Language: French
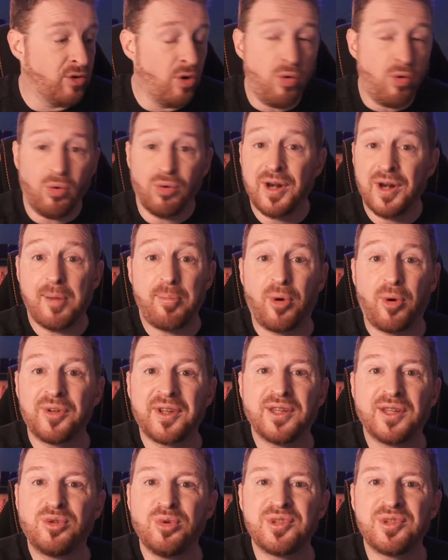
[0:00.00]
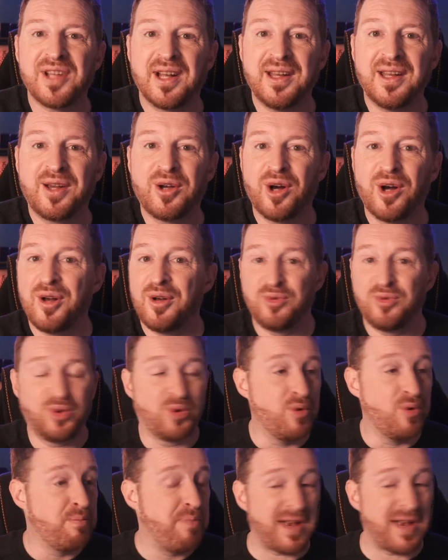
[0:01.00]
Non, on l'apprendrait tous à l'école, du
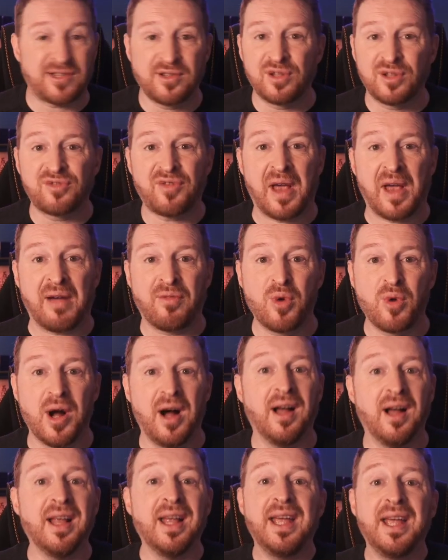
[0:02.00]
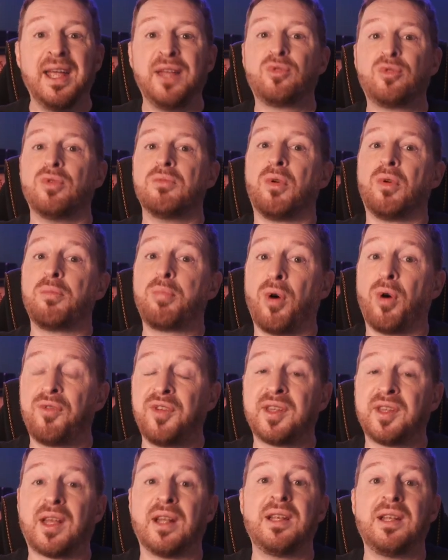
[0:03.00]
coup personne se ferait avoir et tout le monde
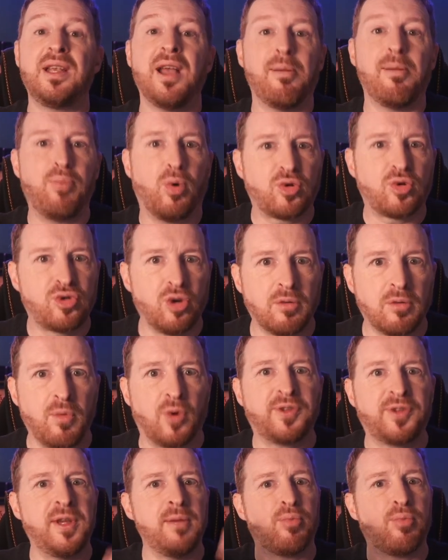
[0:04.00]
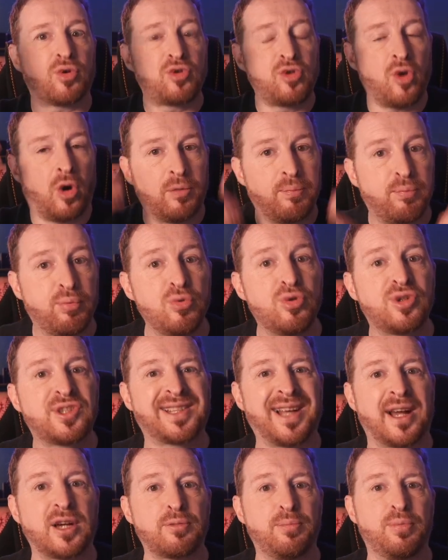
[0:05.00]
profiterait de l'IA pour s'augmenter, pour se rendre plus
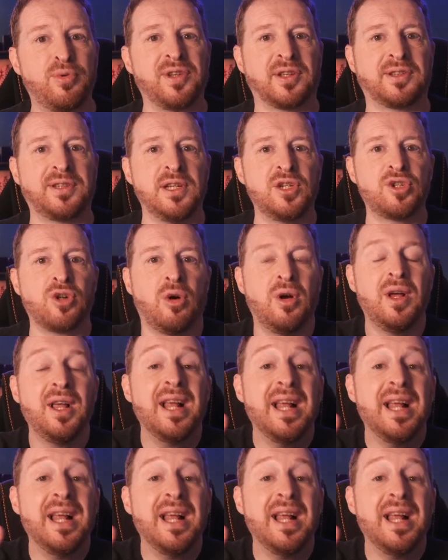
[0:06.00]
sages, plus intelligents.